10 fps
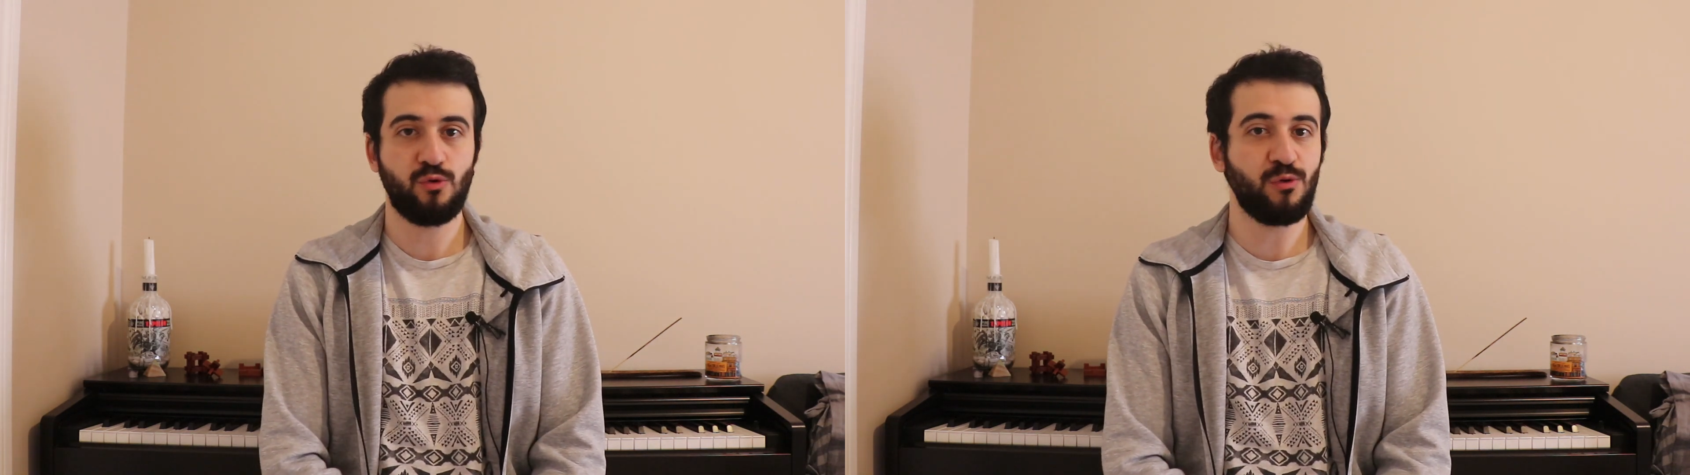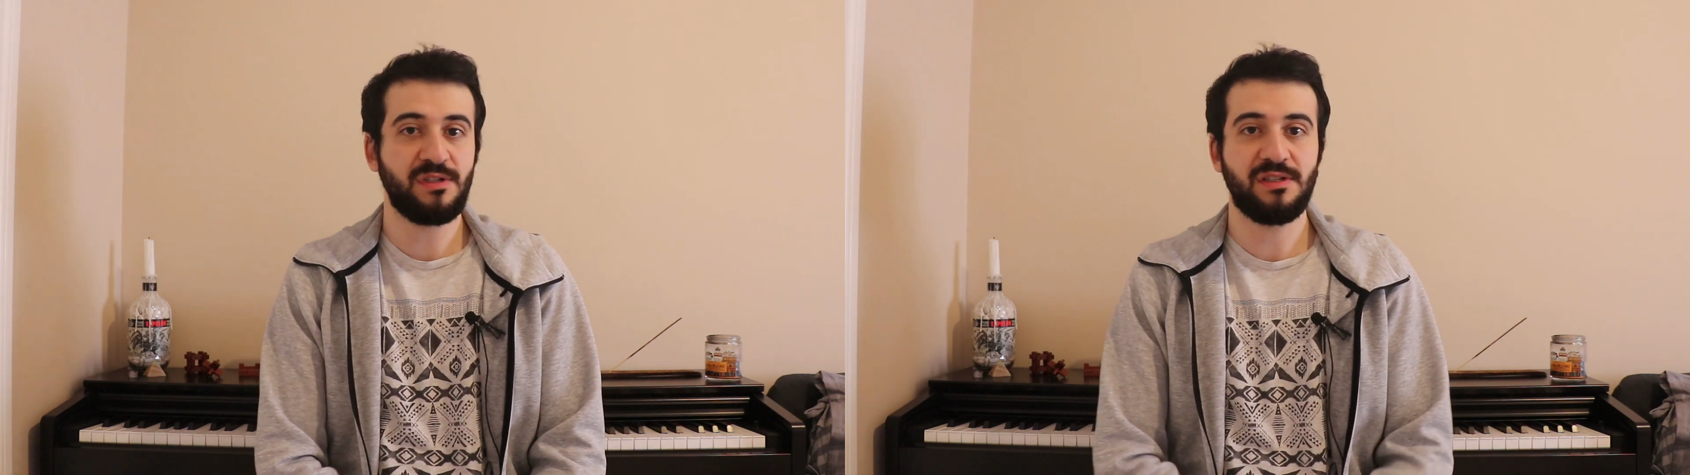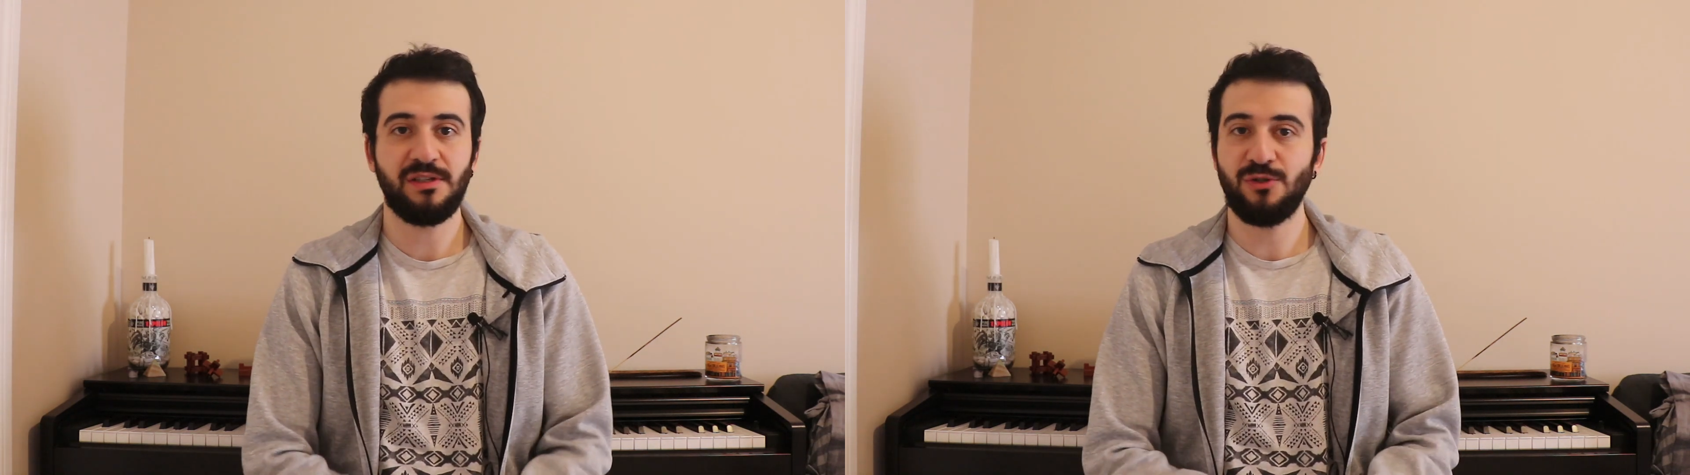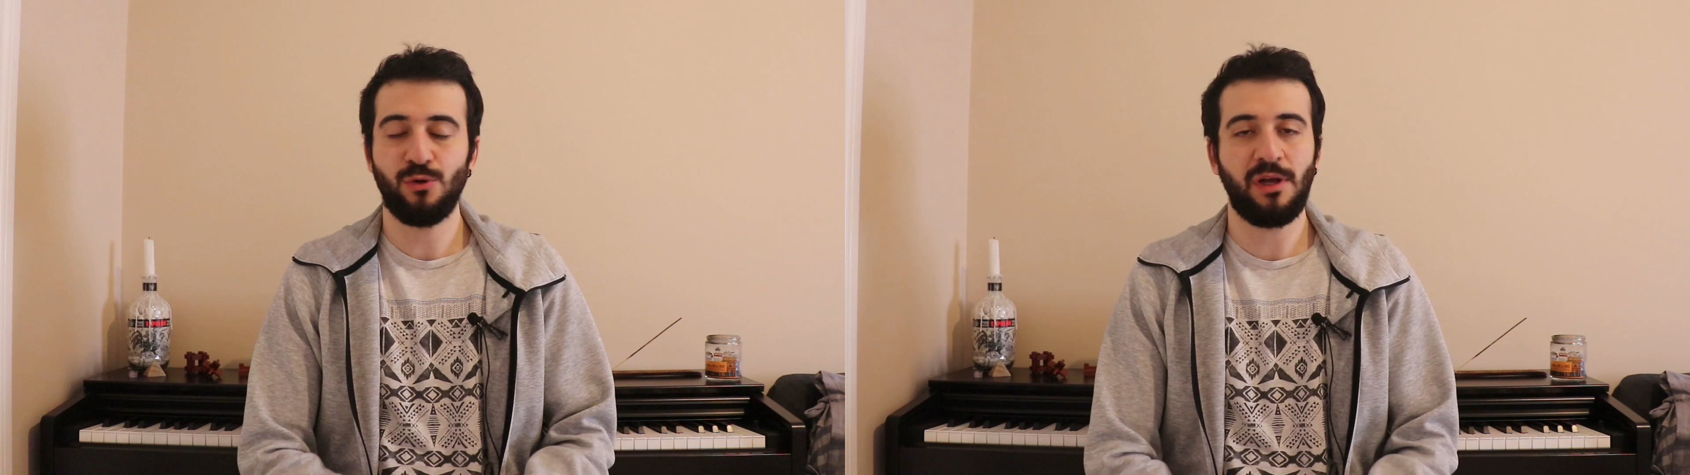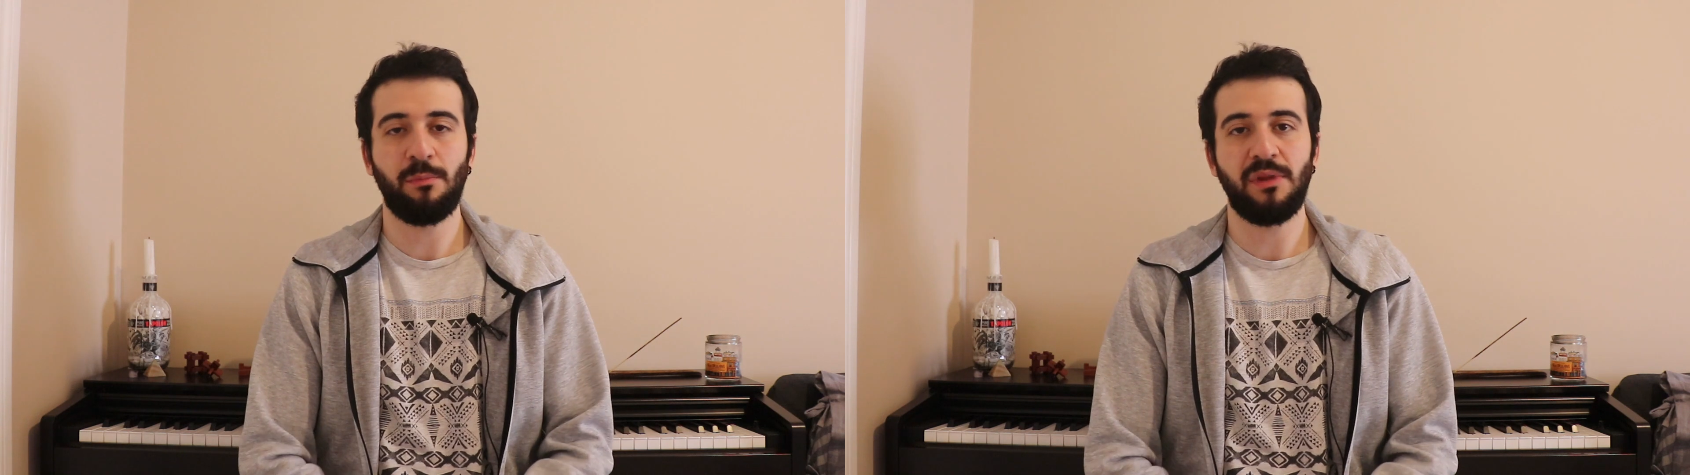Süresi hiç
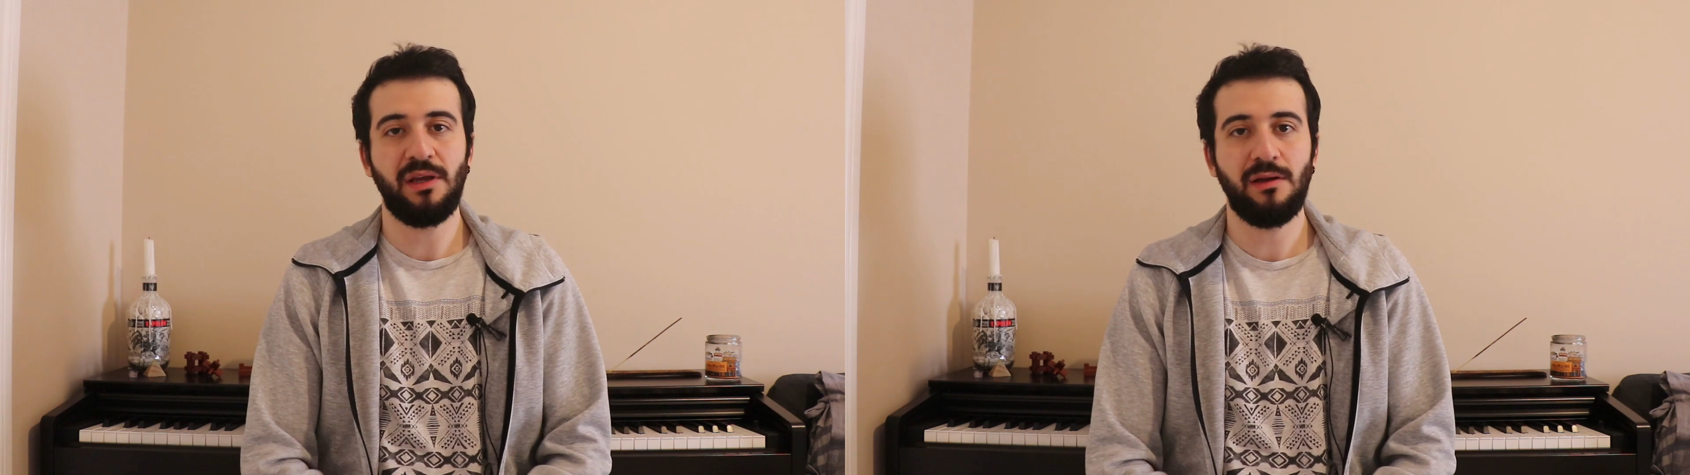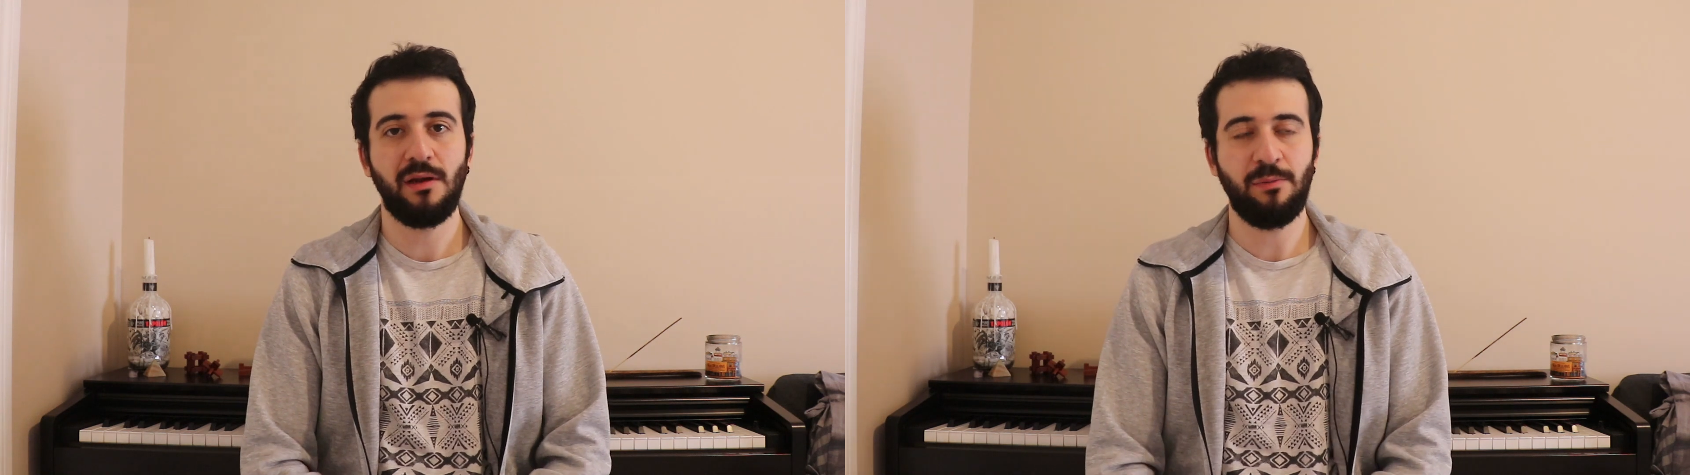önemli değil.